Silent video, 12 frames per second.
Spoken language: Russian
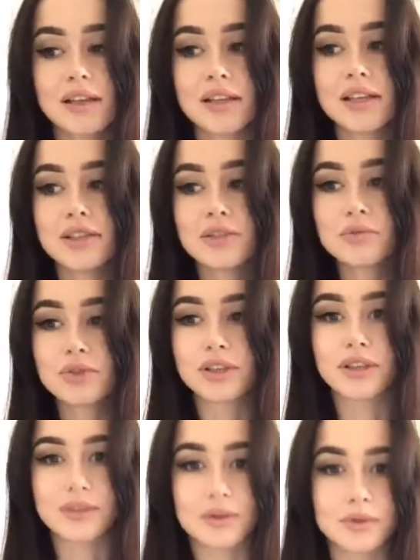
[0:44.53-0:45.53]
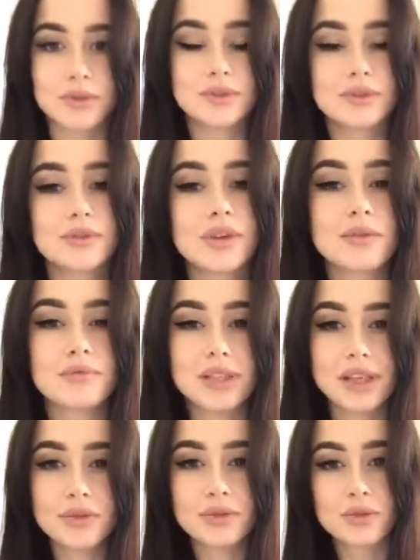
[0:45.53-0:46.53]
Я ни к чему не готовлюсь. Ну, как бы
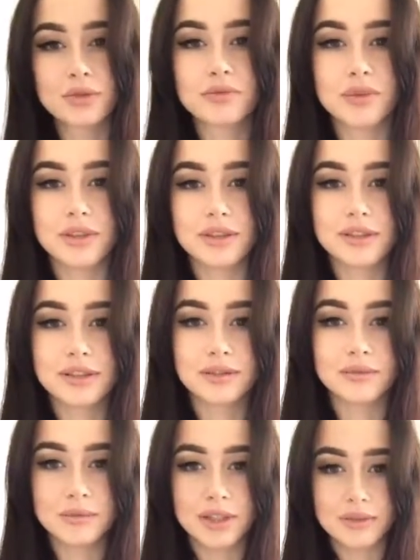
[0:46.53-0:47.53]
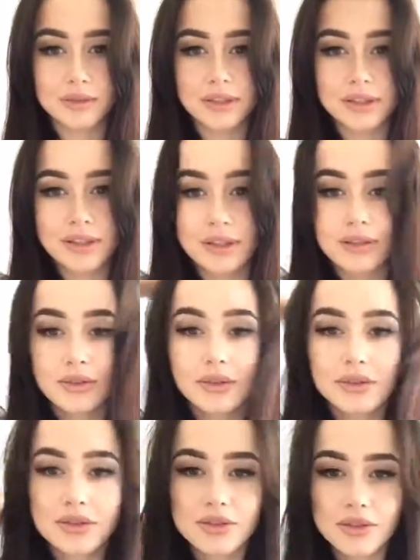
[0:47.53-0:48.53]
я сушу волосы. У меня вот здесь
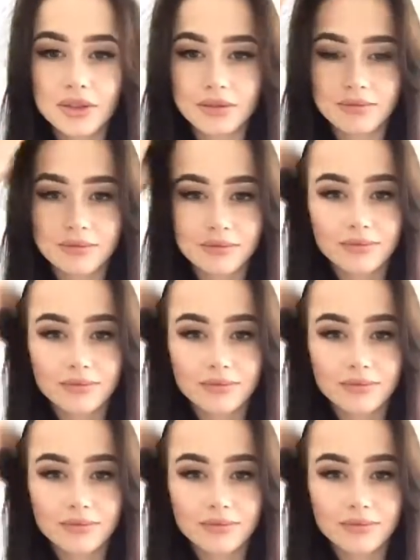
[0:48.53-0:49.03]
расчесочка.